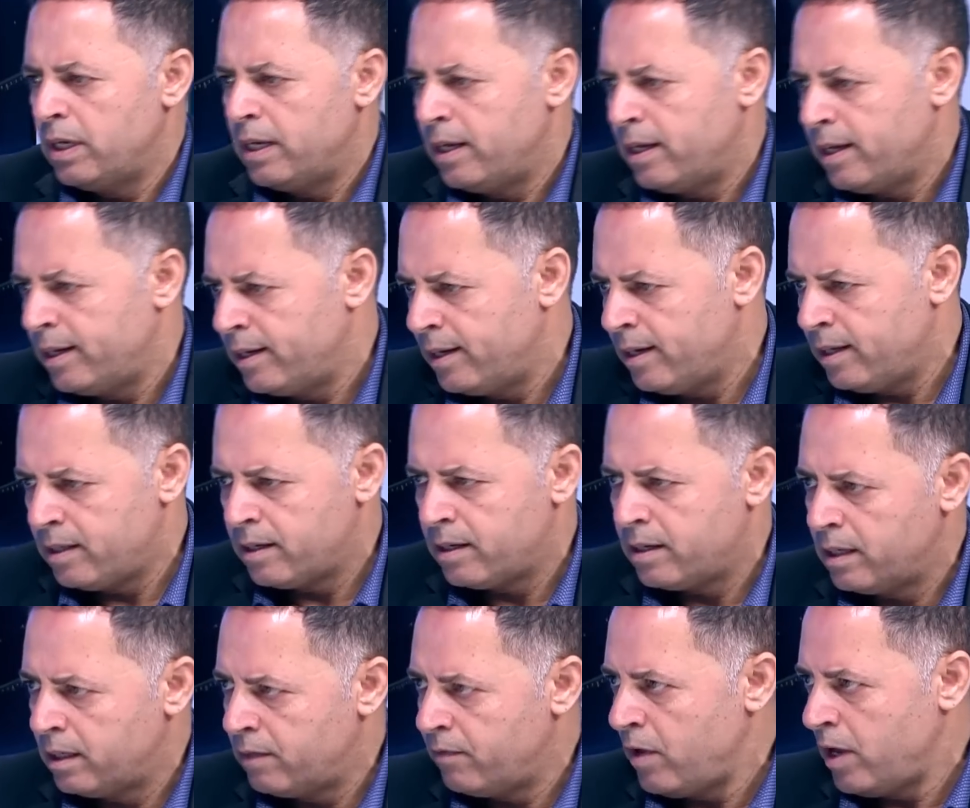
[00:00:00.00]
انا يعني
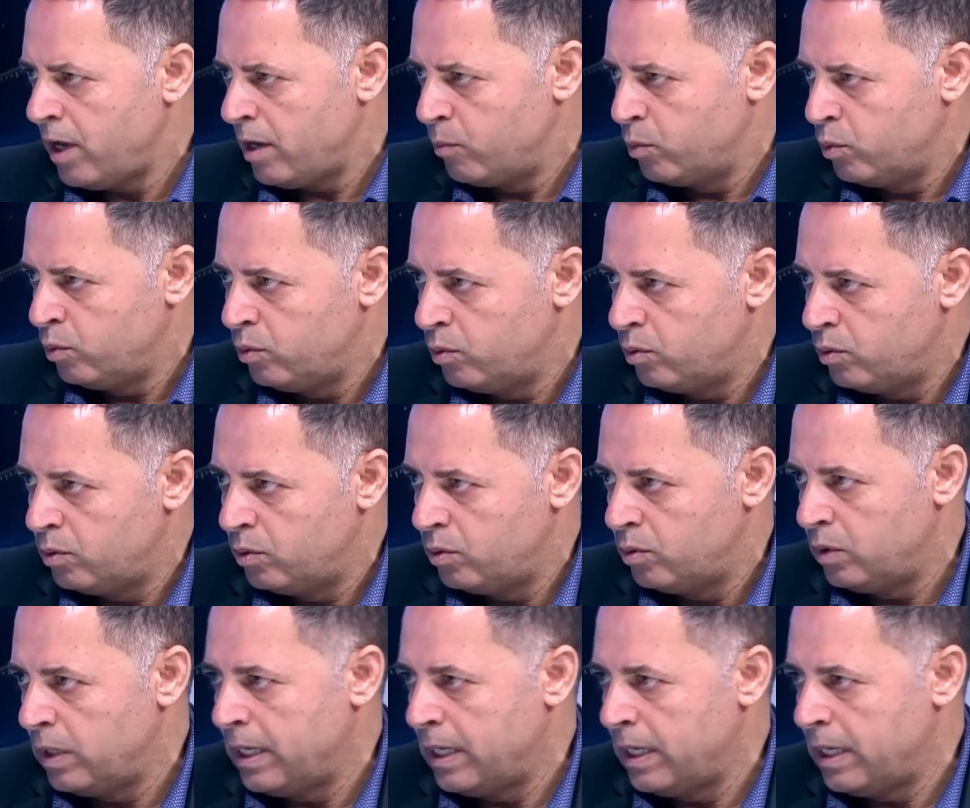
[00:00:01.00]
قادر اتفهمه آه،